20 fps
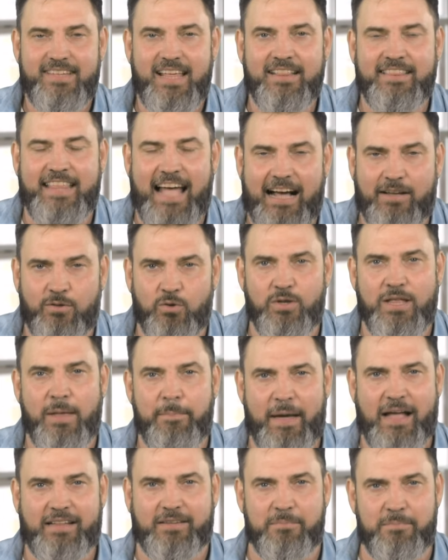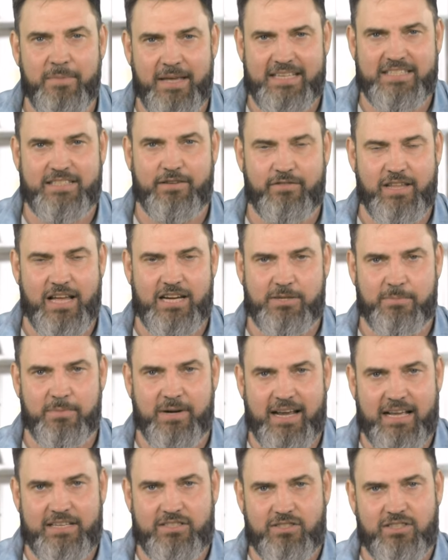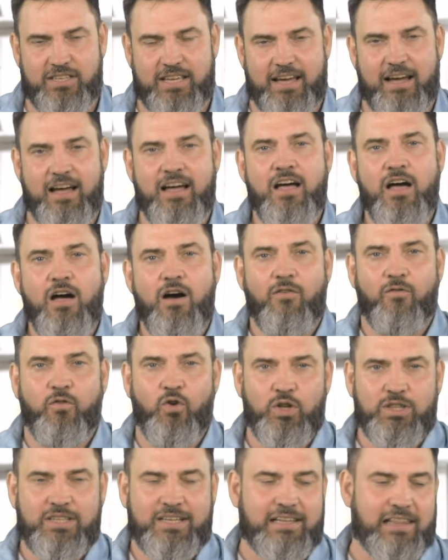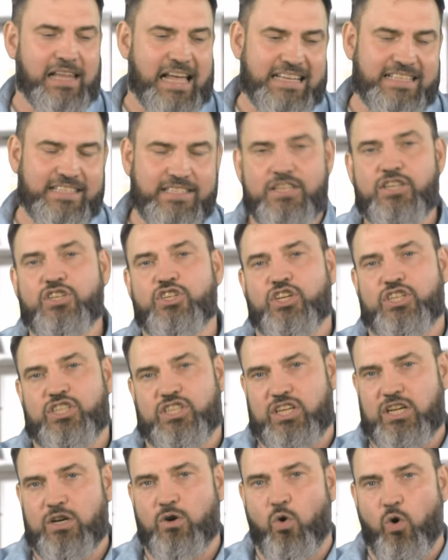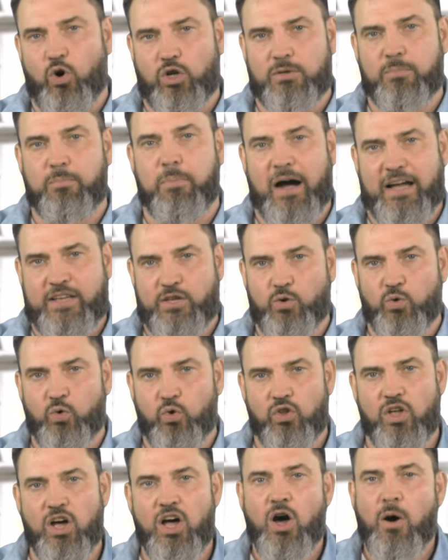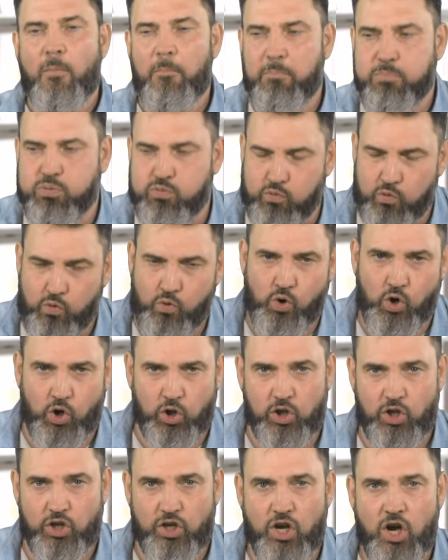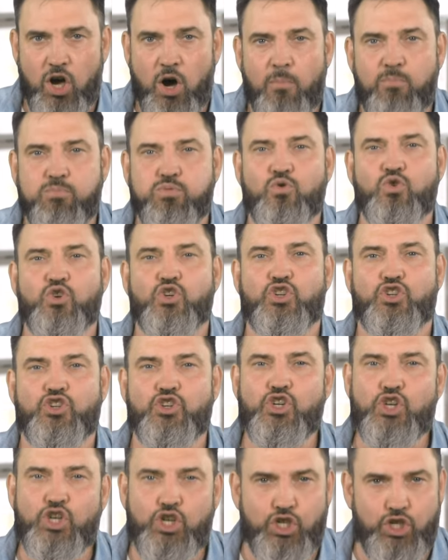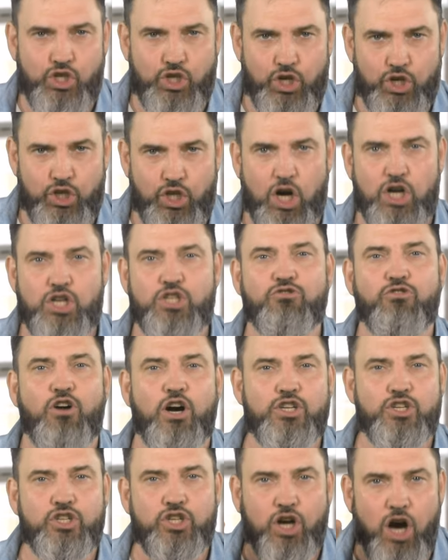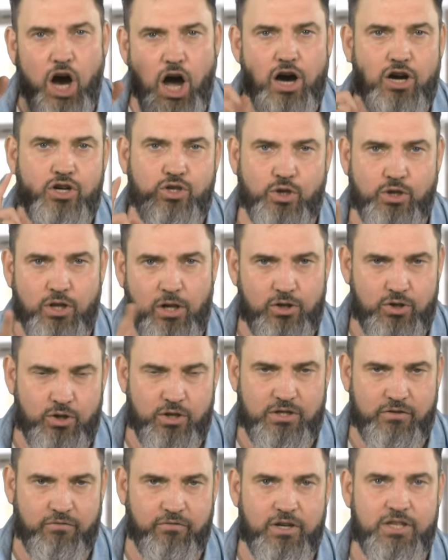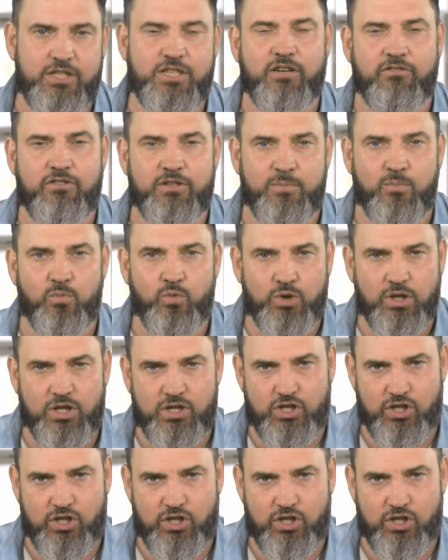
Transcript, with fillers: Так, ну на пятом месте в нашем рейтинге вот классический код Баюн. Пухлый, пушистый, даже в очках, что должен символизировать мудрость